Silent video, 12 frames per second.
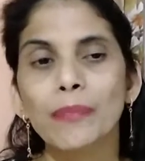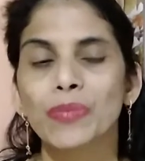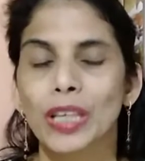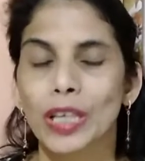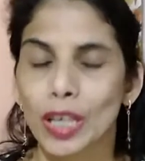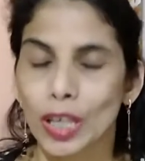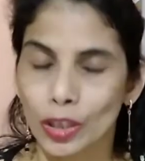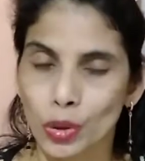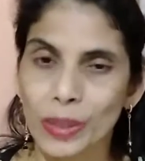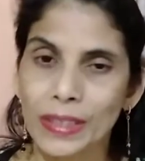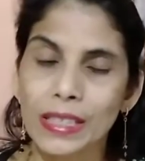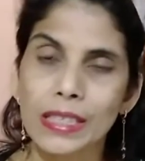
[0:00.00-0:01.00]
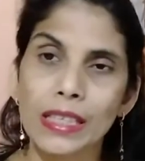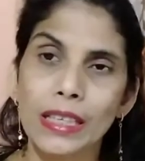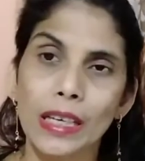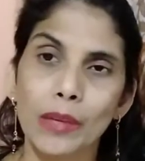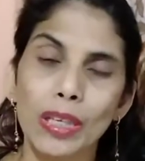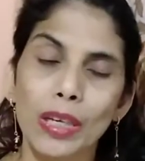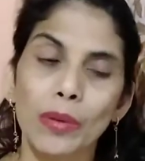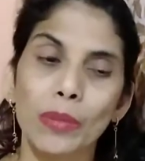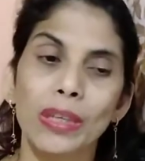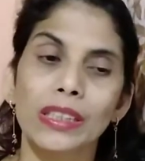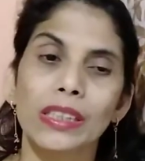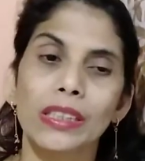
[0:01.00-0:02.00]
है तो इससे कभी कभी
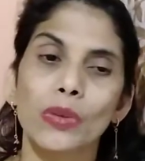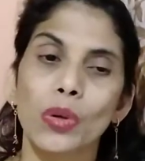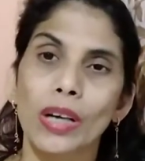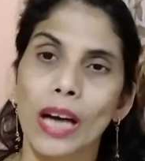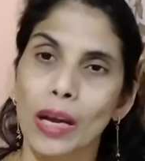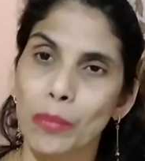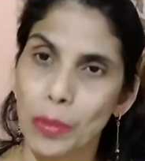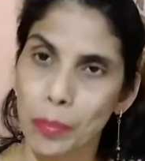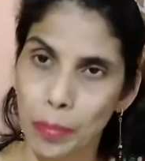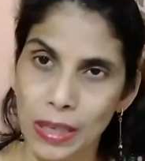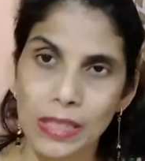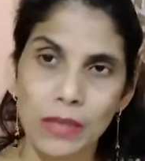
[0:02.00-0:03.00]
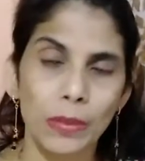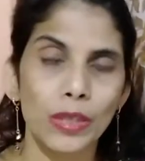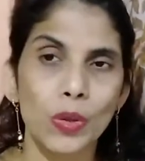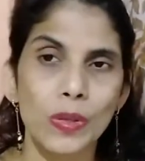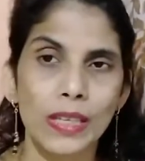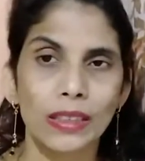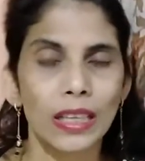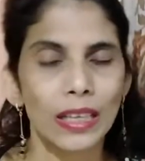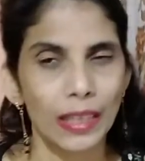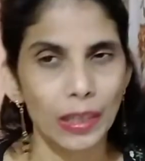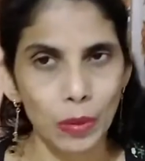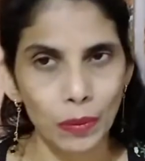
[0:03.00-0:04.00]
बच्चे को कान में पस भी हो सकता
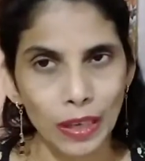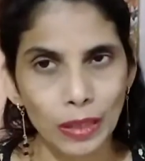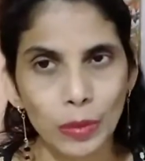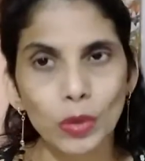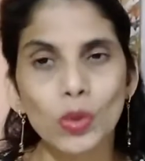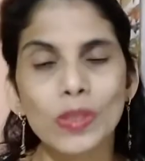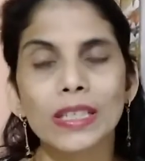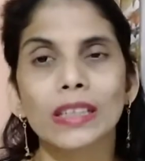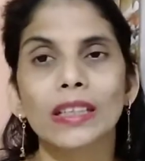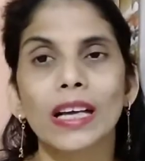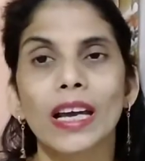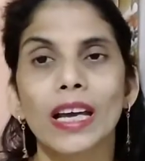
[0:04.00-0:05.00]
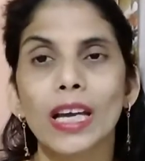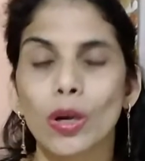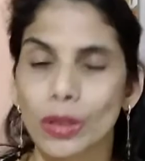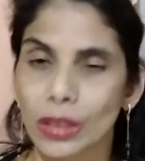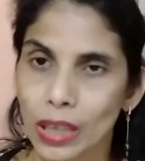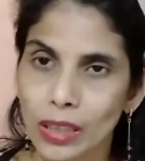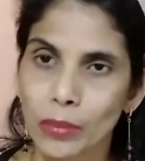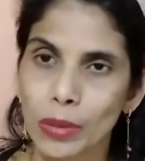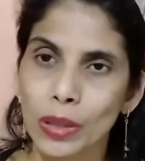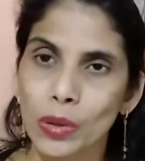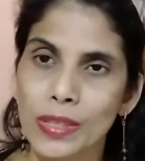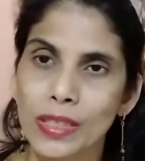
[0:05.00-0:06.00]
है यानी मवाद भी हो सकता है और दर्द
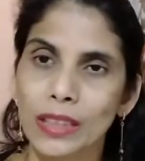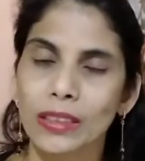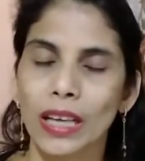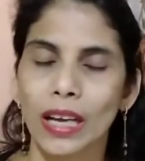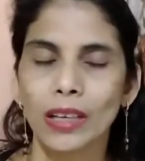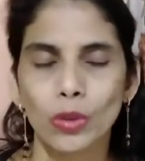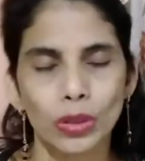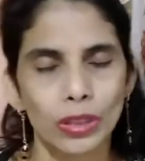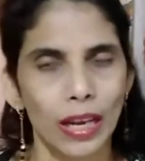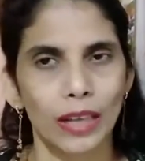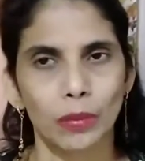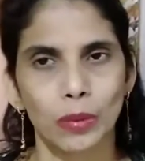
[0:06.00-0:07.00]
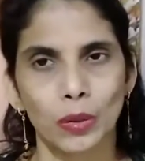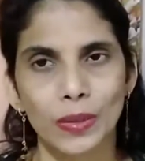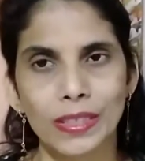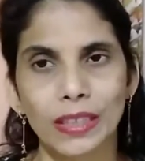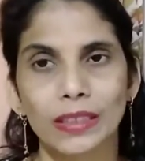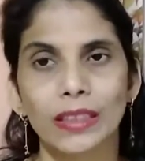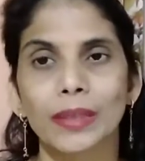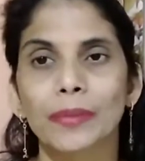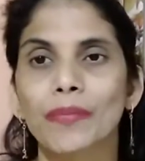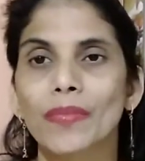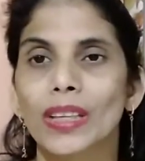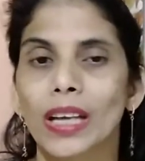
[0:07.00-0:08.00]
भी हो सकता है खुजलाहट भी हो सकती
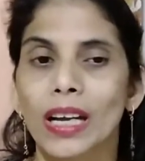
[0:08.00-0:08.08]
है